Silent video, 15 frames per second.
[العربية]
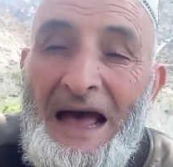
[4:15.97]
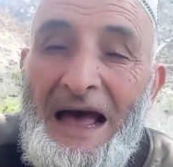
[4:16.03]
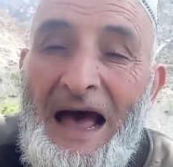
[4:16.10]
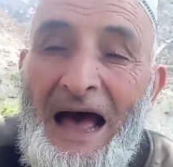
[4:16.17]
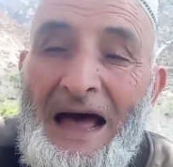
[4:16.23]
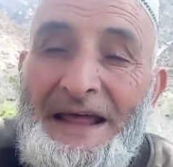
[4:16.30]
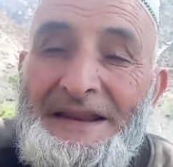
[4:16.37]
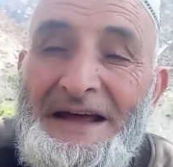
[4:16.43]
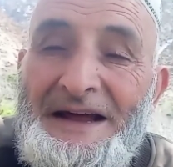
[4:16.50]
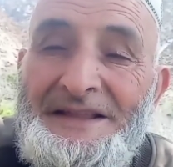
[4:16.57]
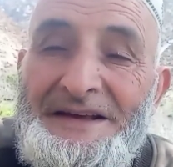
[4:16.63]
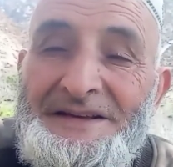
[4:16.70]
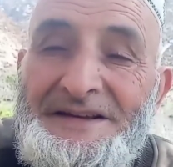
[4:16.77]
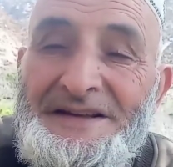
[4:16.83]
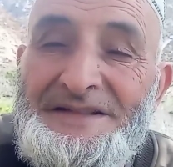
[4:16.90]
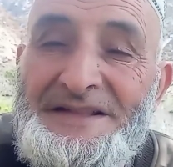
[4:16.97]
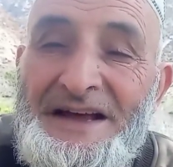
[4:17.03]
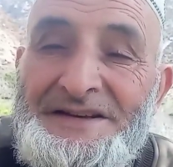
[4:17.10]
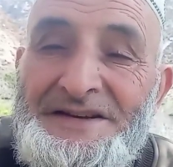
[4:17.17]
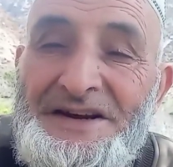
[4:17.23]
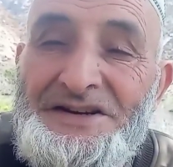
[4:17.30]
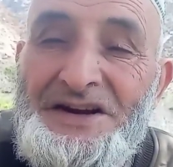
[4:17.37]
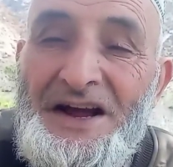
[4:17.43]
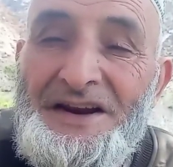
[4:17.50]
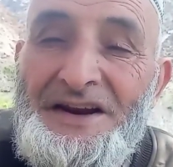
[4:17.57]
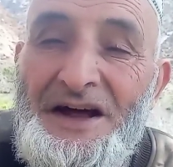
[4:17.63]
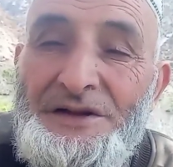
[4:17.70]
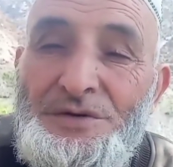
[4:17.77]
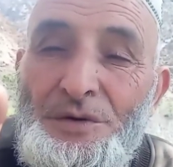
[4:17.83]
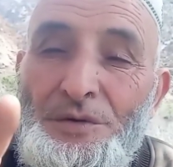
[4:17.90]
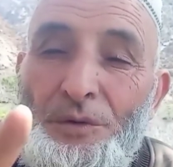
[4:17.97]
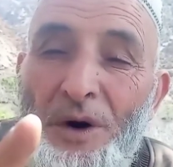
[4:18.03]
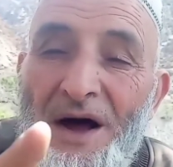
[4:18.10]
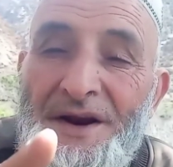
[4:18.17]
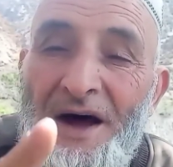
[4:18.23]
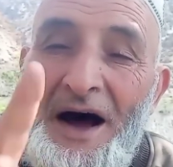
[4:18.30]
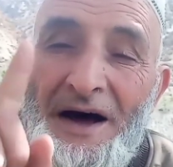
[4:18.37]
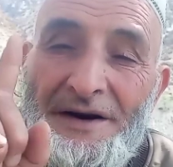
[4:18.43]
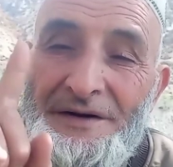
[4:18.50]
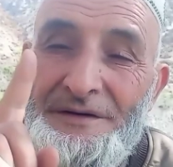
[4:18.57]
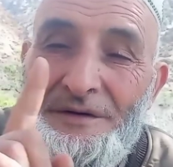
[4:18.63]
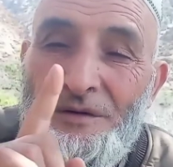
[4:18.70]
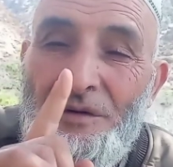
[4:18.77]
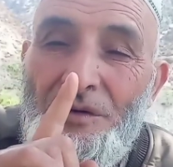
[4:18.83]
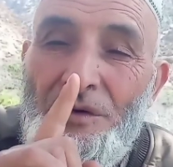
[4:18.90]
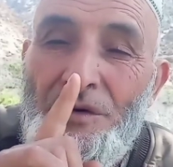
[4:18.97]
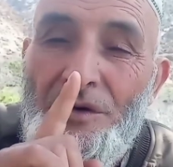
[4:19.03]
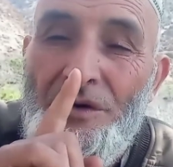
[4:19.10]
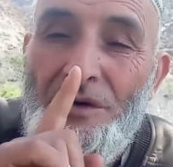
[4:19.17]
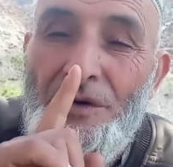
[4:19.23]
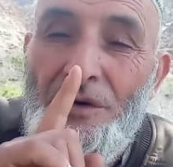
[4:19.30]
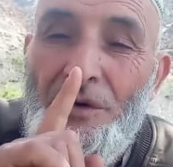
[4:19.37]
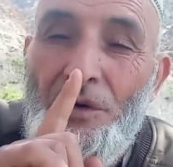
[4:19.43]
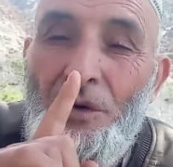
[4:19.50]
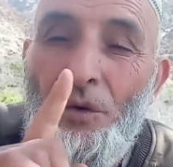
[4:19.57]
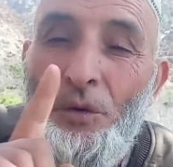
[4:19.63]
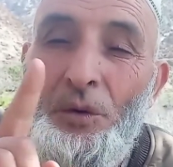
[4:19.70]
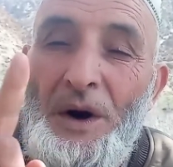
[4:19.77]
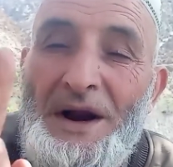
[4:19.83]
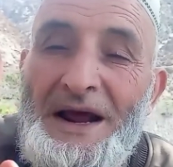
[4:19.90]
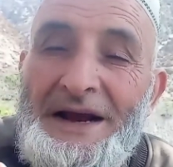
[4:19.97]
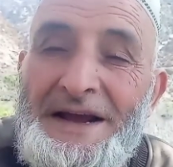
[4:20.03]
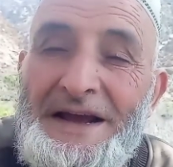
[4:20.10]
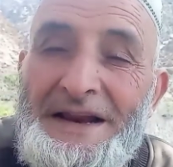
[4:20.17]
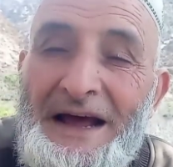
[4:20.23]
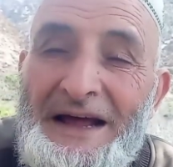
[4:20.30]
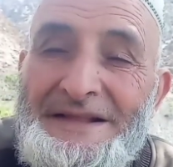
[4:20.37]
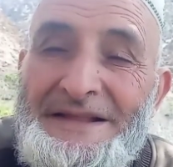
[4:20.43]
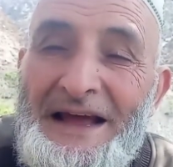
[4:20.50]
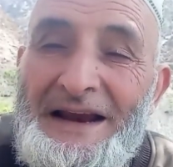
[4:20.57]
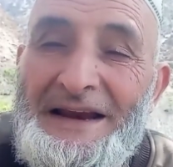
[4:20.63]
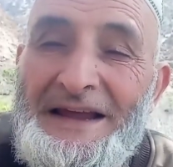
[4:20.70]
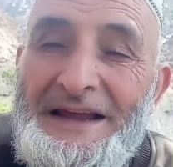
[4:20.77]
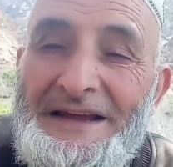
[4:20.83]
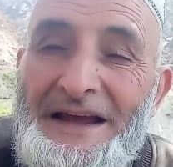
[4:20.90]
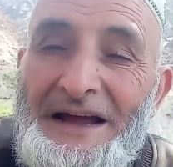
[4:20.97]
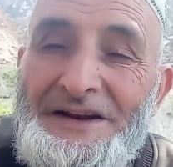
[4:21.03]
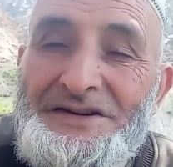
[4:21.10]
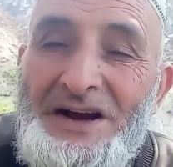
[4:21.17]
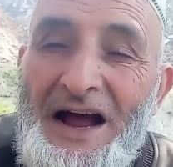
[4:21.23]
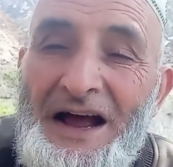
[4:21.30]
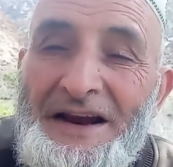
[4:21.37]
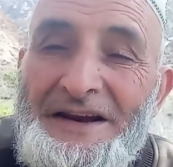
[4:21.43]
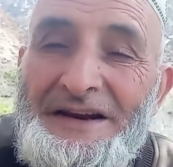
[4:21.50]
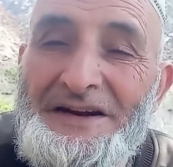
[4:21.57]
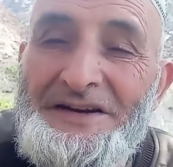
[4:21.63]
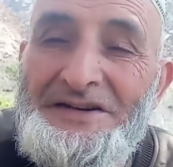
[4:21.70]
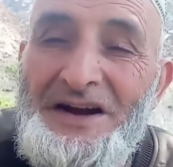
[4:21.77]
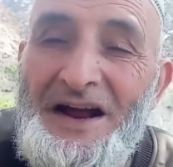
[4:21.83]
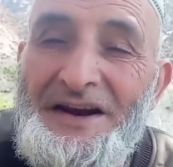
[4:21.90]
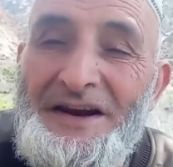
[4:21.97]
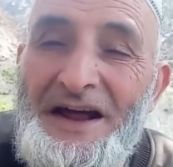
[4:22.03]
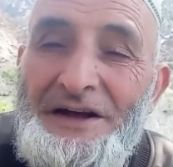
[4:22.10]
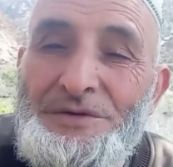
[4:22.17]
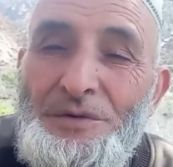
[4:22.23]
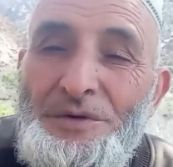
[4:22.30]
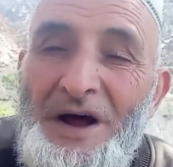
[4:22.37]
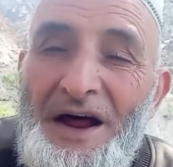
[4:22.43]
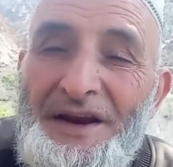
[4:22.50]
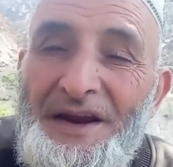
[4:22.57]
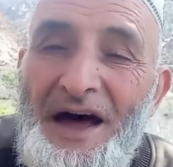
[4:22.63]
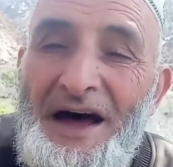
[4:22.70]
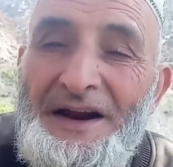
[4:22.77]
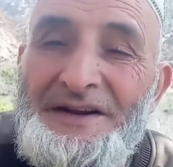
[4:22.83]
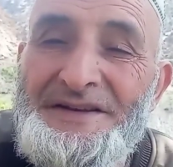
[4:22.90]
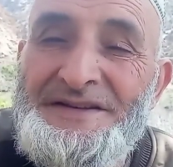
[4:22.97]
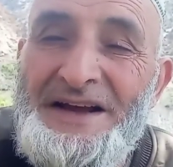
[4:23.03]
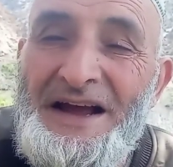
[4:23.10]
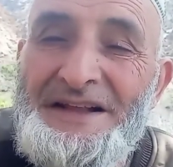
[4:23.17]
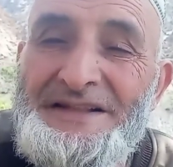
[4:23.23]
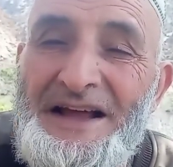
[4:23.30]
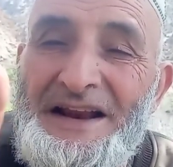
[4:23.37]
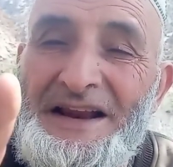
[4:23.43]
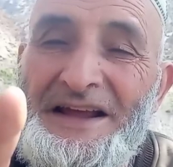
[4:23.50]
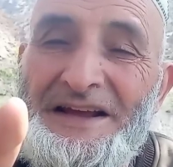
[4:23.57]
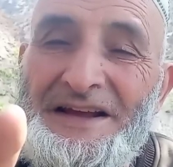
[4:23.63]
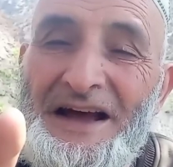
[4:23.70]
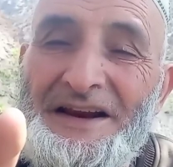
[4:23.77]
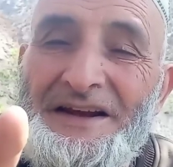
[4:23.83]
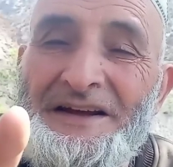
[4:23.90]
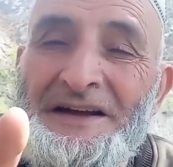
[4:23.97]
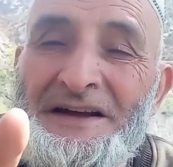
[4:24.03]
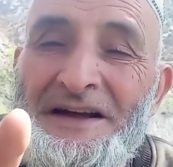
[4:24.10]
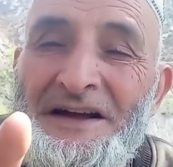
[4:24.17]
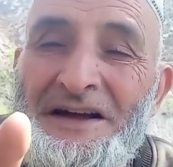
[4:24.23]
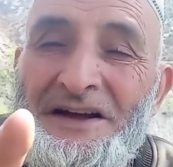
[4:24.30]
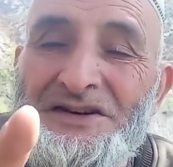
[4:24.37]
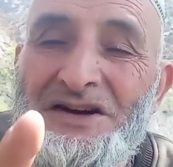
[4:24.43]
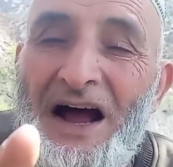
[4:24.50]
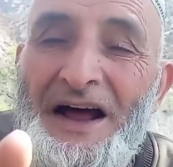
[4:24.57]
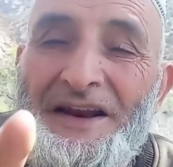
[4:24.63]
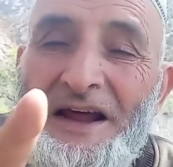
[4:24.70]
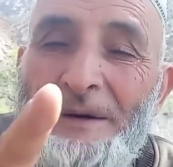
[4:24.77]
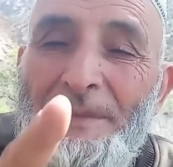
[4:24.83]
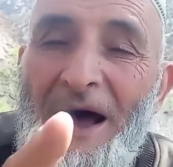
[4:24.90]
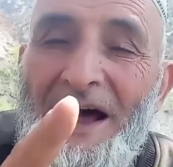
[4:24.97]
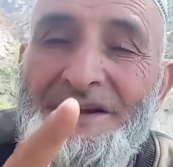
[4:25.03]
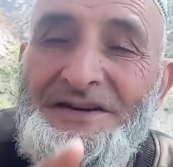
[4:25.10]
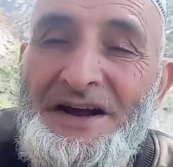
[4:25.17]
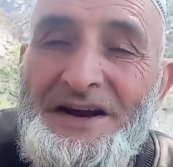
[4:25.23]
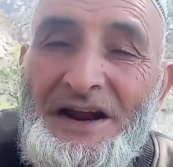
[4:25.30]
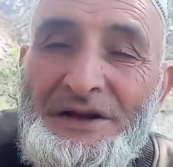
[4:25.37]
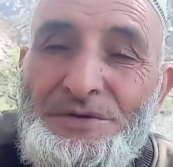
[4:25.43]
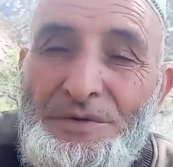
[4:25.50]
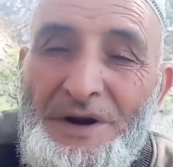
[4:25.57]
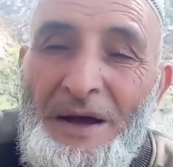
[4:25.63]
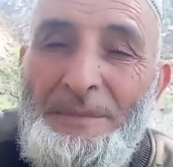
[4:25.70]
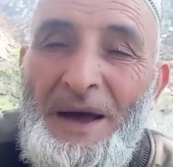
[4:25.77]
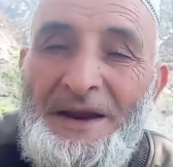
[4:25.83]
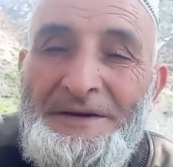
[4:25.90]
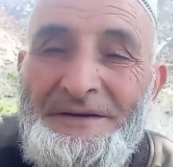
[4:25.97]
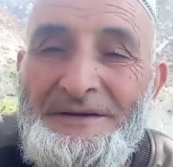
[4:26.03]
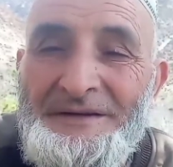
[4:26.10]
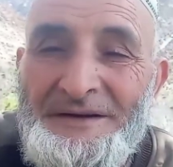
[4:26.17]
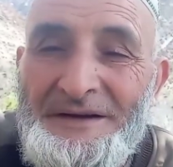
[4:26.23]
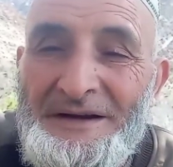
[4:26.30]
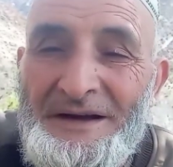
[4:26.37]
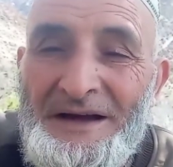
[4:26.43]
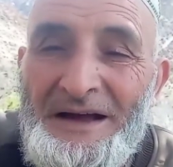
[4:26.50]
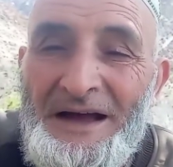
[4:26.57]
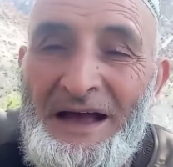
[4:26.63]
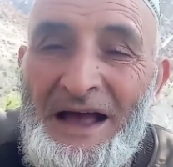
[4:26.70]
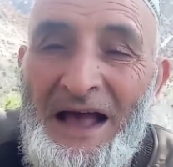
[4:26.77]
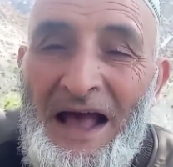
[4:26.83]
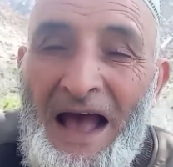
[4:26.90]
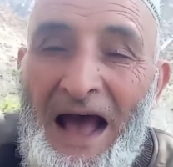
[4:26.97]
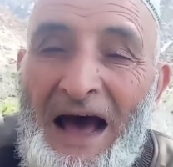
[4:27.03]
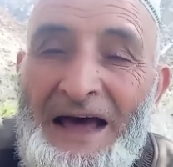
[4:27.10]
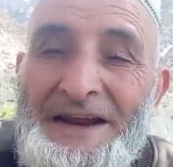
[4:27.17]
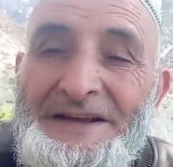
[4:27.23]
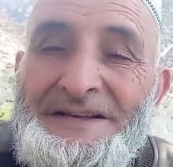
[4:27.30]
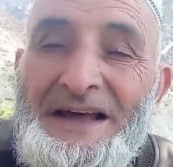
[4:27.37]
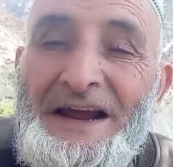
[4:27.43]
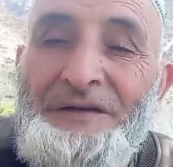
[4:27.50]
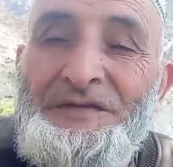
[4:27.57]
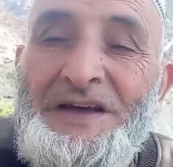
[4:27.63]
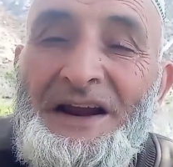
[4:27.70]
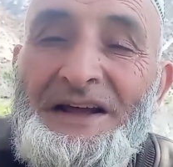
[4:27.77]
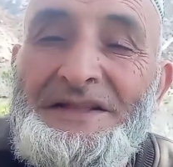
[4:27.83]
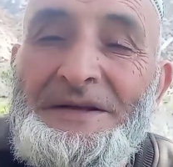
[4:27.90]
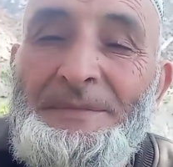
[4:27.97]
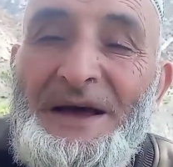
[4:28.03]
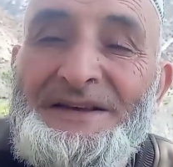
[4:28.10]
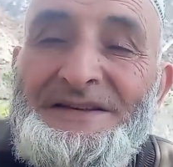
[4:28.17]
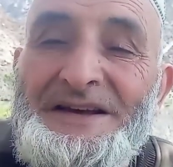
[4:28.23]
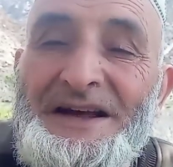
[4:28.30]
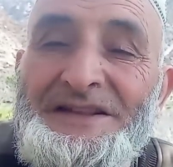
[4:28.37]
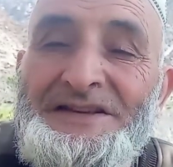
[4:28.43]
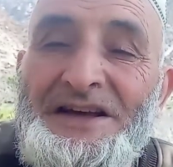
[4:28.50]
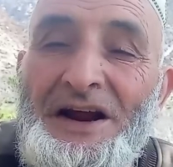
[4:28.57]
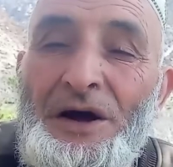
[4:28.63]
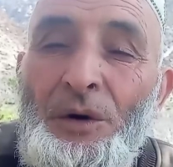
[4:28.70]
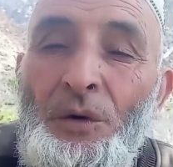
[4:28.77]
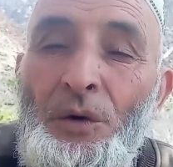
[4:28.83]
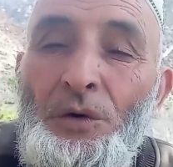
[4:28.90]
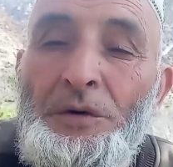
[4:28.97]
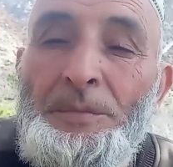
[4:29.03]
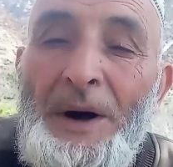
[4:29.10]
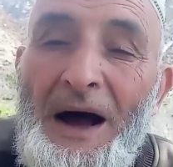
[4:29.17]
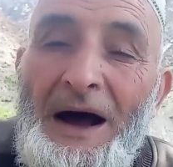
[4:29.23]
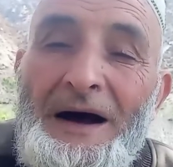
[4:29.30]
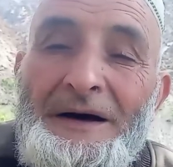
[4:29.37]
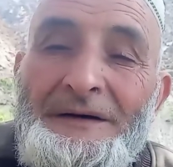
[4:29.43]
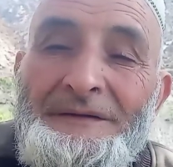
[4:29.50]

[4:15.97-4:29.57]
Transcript: انا ديزي ذي ستة جنة ونار ولكن أنت اللي جن جهن جنتنا النار نسي أنت اللي جن جهنم جنتنا من أري زريف فكرة أنت مزيد كري خربة